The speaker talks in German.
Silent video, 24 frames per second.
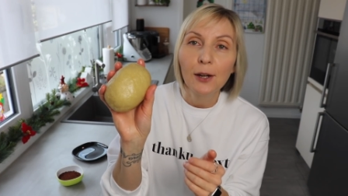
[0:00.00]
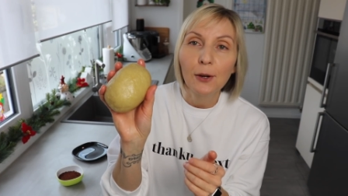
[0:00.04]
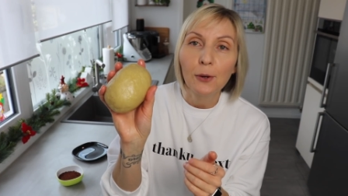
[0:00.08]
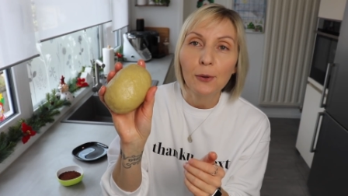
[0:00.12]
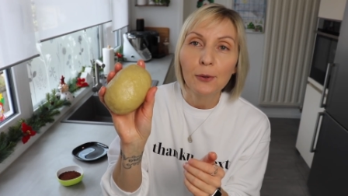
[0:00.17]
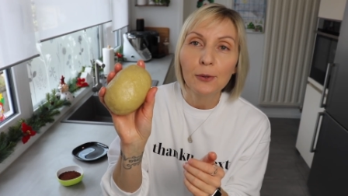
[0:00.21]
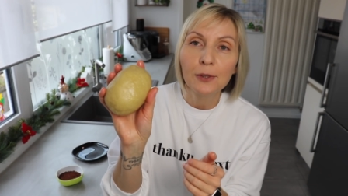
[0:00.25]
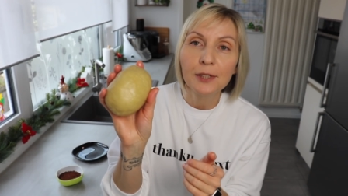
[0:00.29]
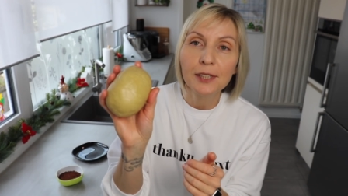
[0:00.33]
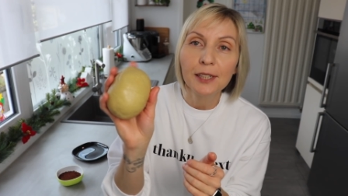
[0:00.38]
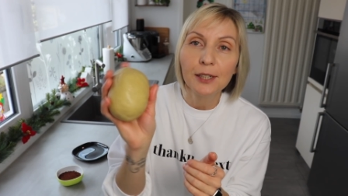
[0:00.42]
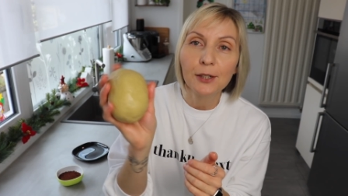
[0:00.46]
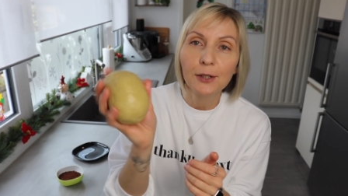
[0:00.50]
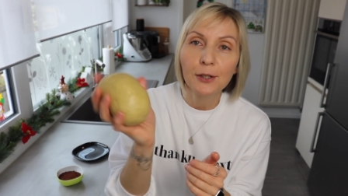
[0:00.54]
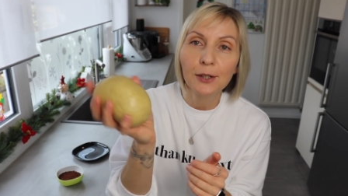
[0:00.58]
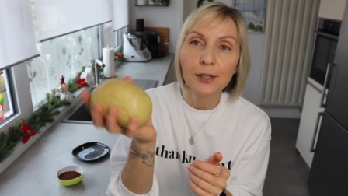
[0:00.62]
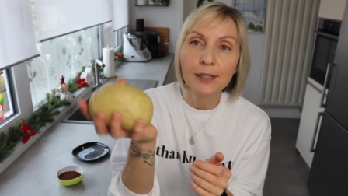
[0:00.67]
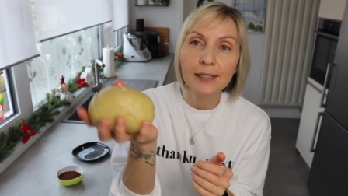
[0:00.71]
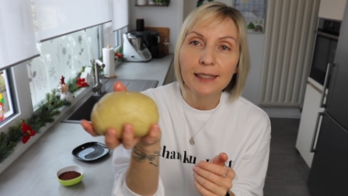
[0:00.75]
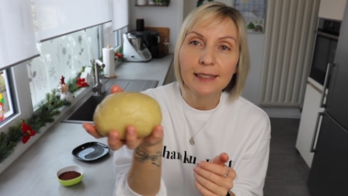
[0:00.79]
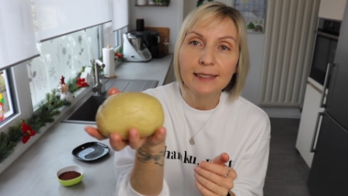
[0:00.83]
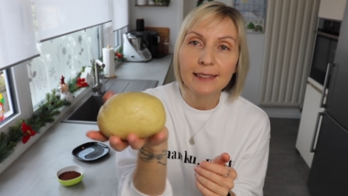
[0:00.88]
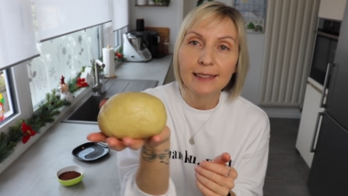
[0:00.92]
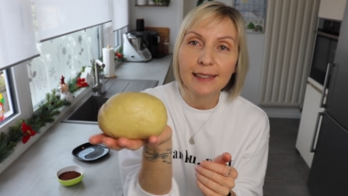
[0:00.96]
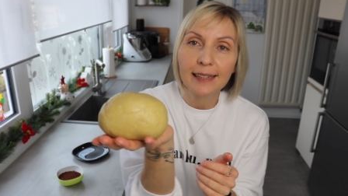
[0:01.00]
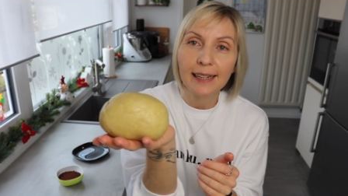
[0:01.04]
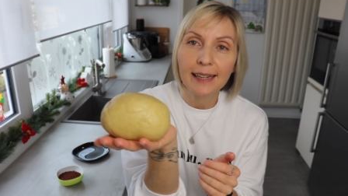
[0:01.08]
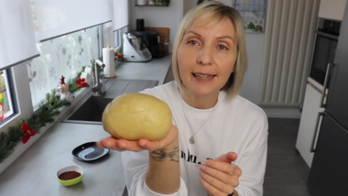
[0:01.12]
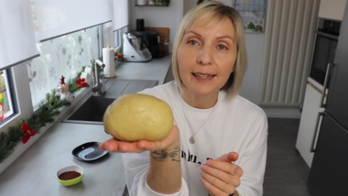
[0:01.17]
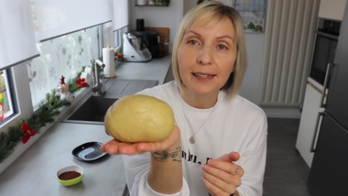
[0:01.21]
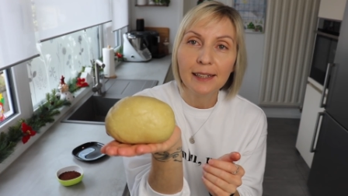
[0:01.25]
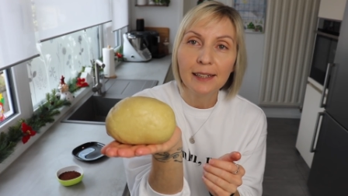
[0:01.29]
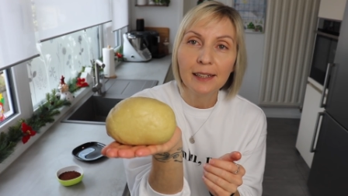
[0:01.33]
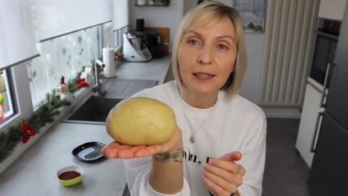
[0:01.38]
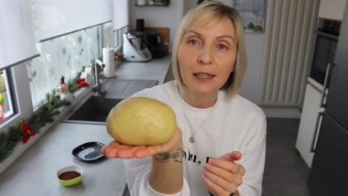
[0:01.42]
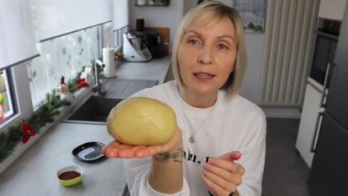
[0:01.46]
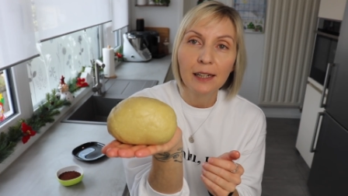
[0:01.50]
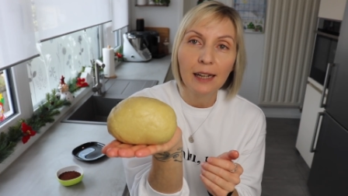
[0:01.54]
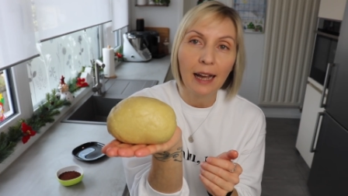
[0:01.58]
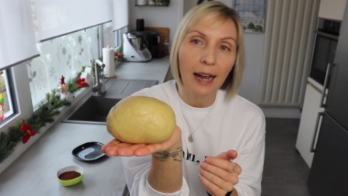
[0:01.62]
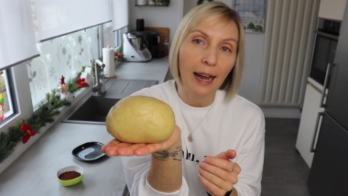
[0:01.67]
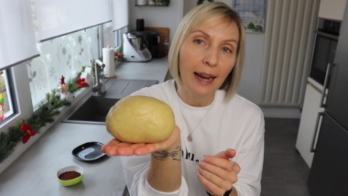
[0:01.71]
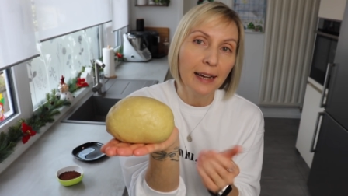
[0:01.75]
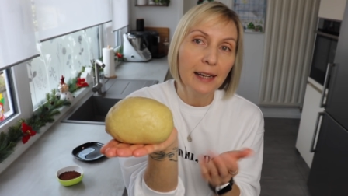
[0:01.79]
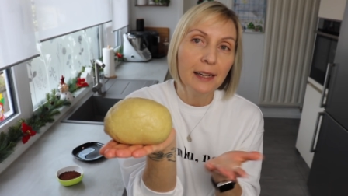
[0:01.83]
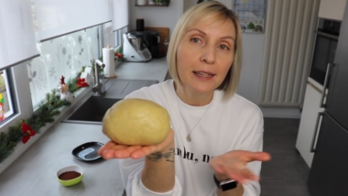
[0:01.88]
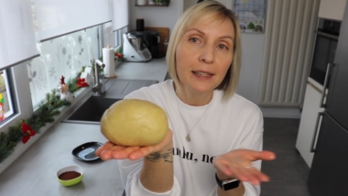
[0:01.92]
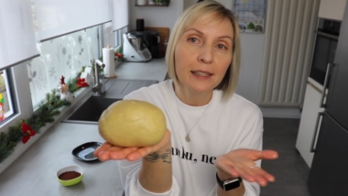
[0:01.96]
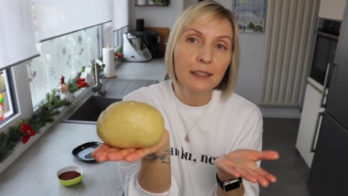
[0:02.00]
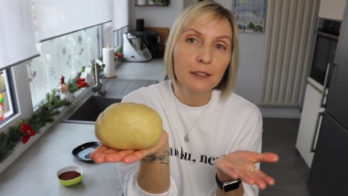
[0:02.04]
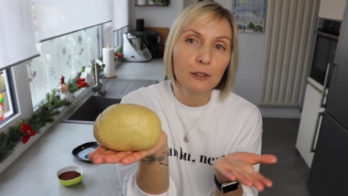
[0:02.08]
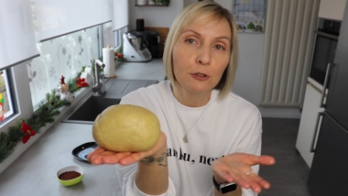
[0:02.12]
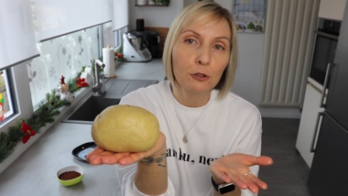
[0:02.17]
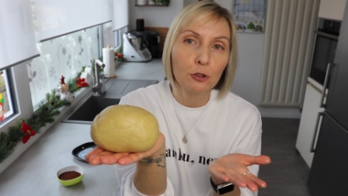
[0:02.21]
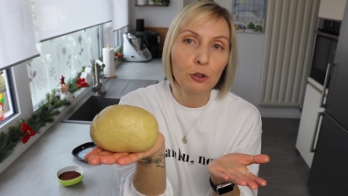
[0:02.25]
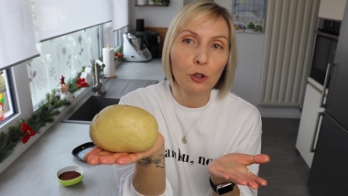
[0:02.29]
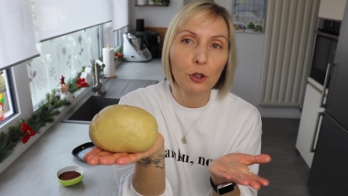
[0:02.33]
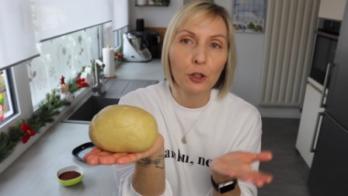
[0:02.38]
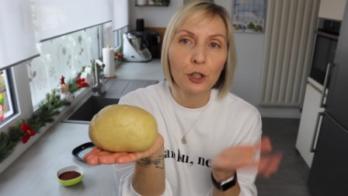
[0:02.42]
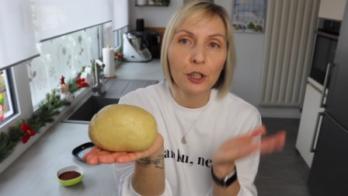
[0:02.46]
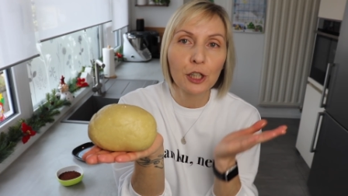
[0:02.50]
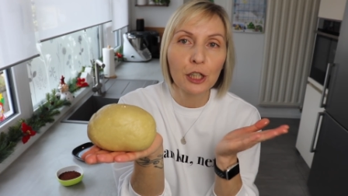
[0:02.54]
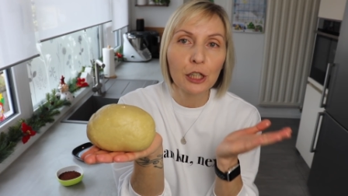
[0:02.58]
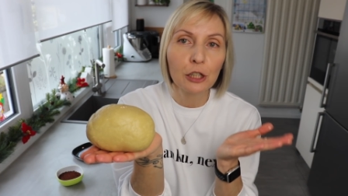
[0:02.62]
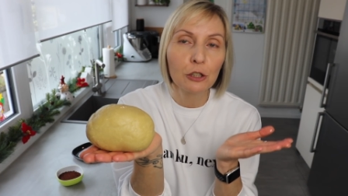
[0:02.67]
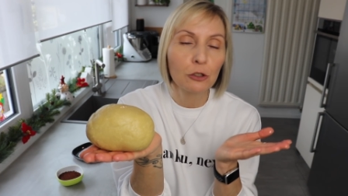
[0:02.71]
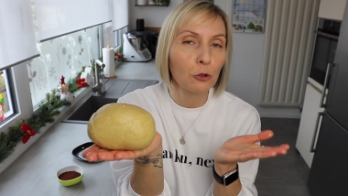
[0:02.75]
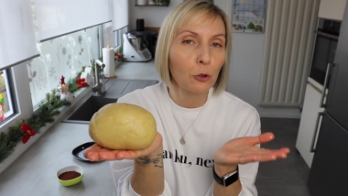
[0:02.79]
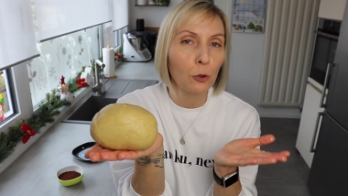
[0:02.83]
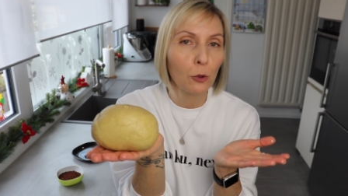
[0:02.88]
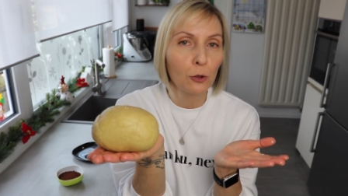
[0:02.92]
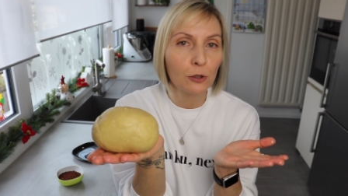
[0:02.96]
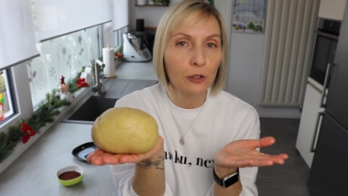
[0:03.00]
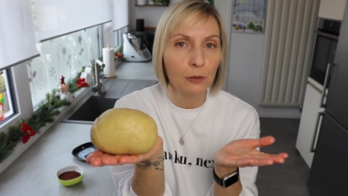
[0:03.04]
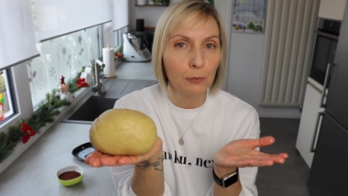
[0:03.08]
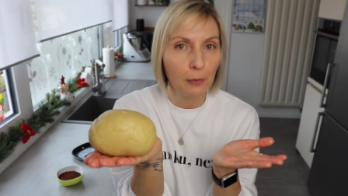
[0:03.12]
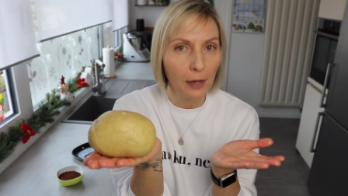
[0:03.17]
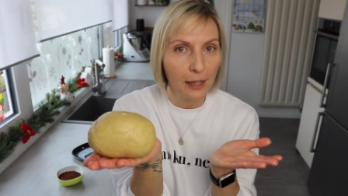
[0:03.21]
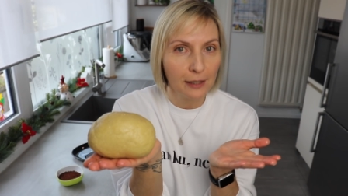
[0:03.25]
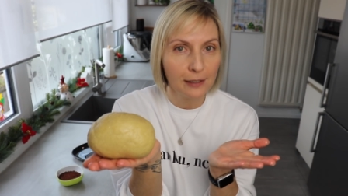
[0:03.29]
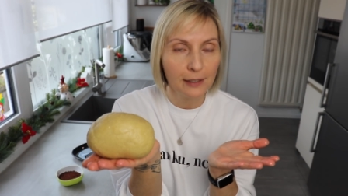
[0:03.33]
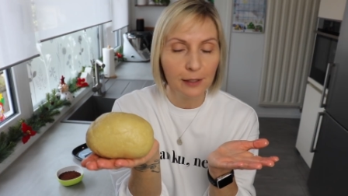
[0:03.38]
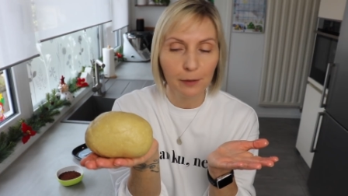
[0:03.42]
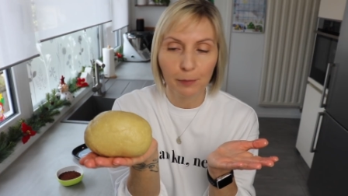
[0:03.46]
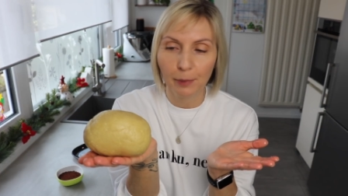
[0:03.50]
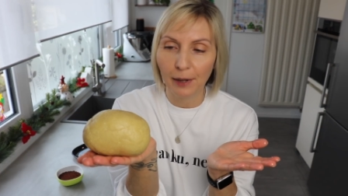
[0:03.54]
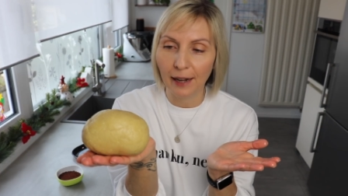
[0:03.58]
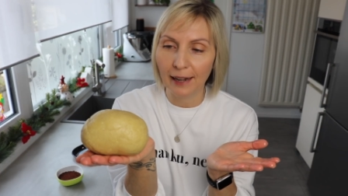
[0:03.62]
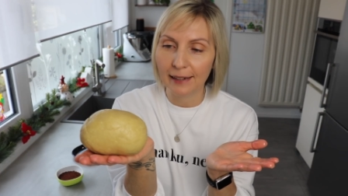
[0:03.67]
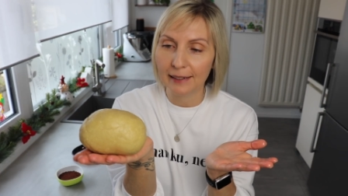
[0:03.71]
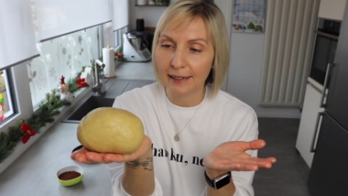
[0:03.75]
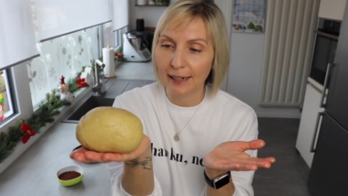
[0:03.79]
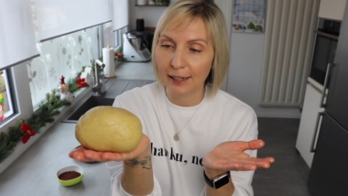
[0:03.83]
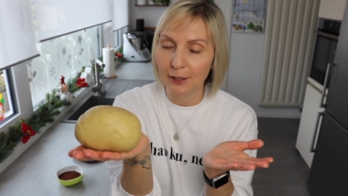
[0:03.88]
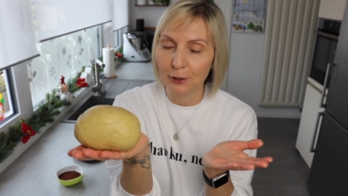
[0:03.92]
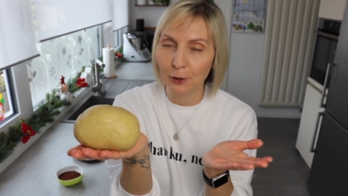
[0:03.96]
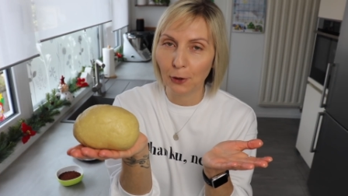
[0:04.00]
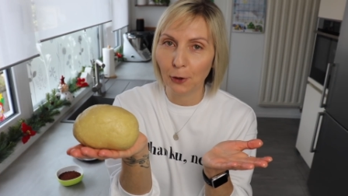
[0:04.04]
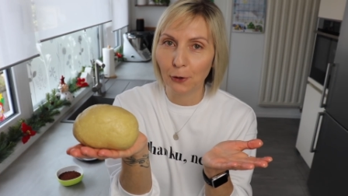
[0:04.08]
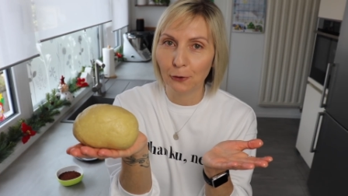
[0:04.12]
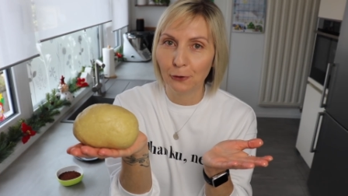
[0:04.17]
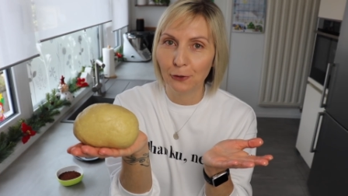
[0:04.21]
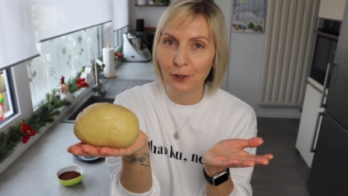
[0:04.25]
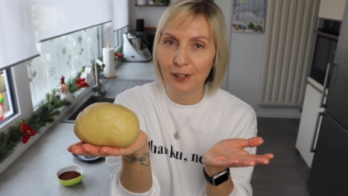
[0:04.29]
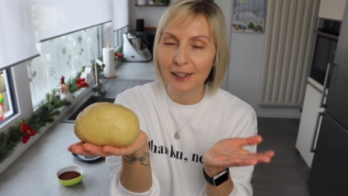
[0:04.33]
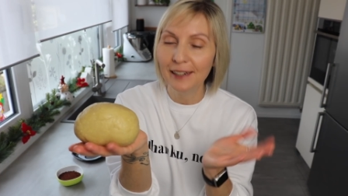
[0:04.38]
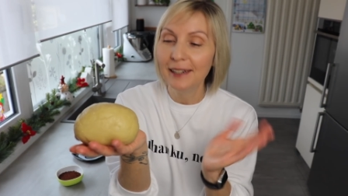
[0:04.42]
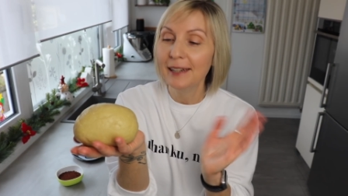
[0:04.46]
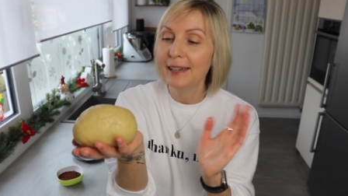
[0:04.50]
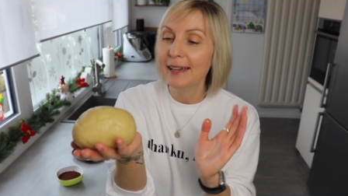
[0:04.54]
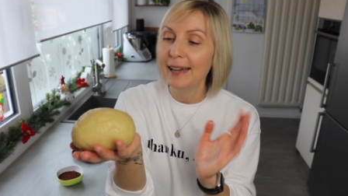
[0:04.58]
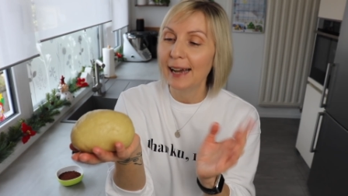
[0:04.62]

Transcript: Und hier könnt ihr sehen, eigentlich ist es schon eine riesengroße Marzipankartoffel,